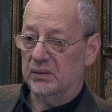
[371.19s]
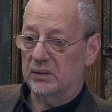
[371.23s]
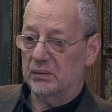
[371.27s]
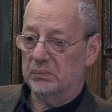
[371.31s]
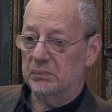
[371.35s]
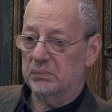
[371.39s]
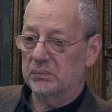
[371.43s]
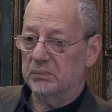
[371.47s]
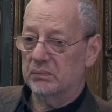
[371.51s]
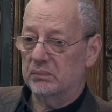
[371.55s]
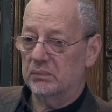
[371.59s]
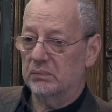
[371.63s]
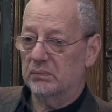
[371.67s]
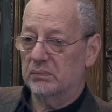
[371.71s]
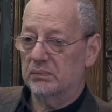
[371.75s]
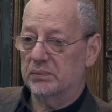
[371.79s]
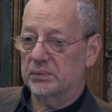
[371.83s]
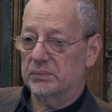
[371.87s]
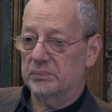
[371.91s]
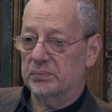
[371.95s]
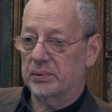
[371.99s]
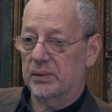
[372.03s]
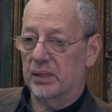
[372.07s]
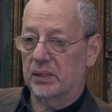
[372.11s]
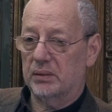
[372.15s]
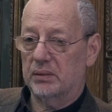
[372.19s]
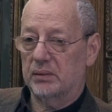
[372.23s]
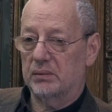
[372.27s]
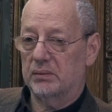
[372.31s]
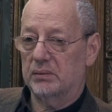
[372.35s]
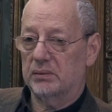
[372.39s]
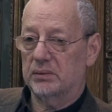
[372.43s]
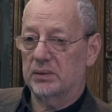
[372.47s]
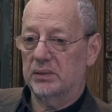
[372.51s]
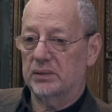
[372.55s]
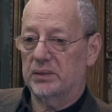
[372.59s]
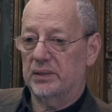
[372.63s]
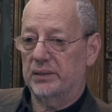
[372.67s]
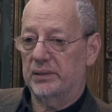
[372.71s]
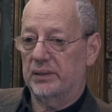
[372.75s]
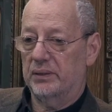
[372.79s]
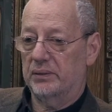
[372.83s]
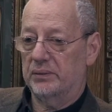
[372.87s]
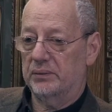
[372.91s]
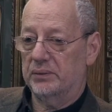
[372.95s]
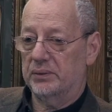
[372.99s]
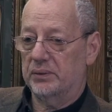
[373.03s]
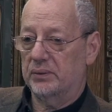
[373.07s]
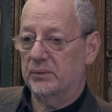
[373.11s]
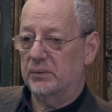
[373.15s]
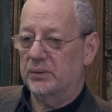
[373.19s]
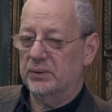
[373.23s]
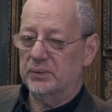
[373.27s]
Я как-то сосредоточился, ну,